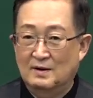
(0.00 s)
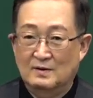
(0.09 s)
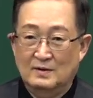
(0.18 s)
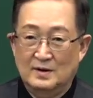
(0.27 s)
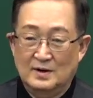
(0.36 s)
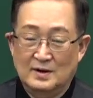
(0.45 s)

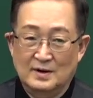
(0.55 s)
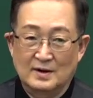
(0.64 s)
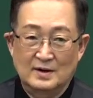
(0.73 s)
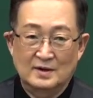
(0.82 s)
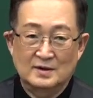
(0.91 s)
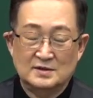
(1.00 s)
왜
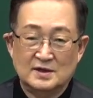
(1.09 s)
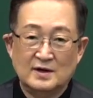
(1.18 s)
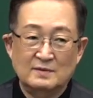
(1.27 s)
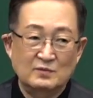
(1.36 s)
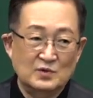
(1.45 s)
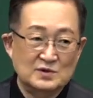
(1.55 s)

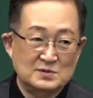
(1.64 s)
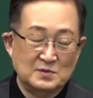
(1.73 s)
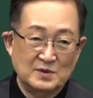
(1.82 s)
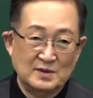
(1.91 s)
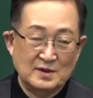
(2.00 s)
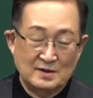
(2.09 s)
사람 눈치
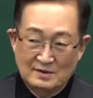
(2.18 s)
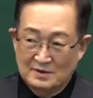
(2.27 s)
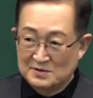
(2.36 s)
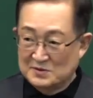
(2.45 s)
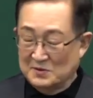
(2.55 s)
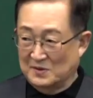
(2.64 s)
본다는
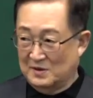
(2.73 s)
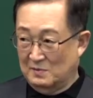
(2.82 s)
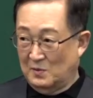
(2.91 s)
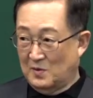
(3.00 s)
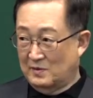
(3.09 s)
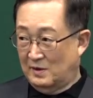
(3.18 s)
거죠. 별
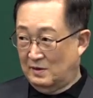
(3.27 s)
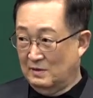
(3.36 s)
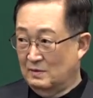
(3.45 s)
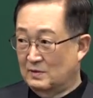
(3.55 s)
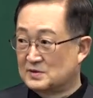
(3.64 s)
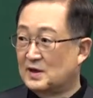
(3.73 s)
보고 그래. 너
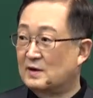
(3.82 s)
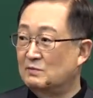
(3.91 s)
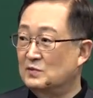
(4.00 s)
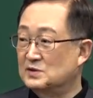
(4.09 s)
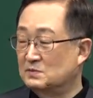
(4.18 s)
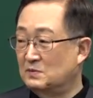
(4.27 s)
왜 사람
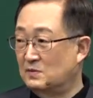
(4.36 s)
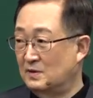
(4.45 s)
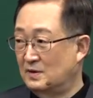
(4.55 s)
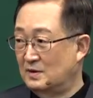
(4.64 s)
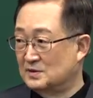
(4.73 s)
눈치 보느냐?